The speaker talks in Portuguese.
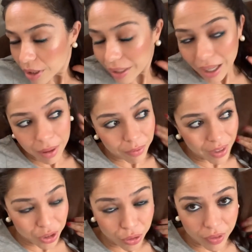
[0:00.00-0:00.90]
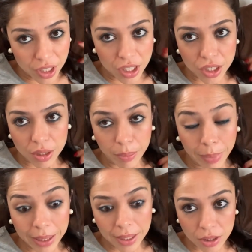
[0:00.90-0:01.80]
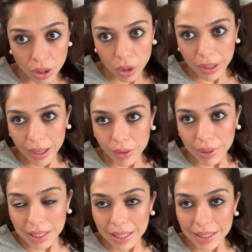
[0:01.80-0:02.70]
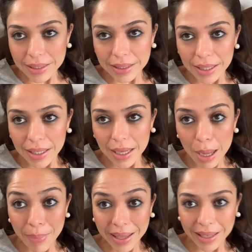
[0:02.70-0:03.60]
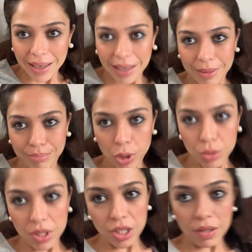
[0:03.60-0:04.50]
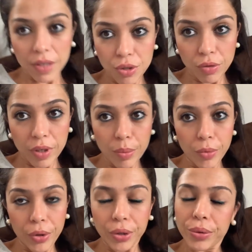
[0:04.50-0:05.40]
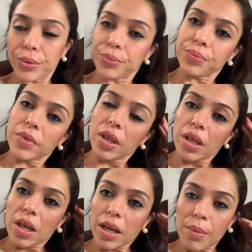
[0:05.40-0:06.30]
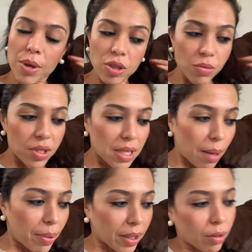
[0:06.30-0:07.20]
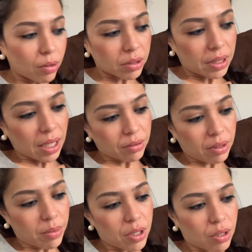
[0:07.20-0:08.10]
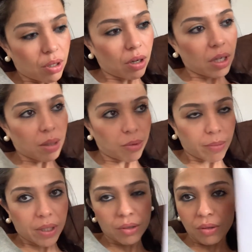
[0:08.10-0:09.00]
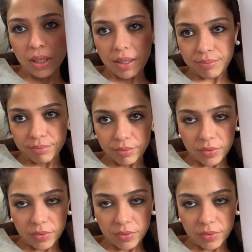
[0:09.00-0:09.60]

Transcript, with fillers: Tá, vai chover, gente. Amanhã eles colocaram alerta amarela, ou seja, vai chover muito. Acabei de almoçar, peguei o contrato da minha escola pro marido ler.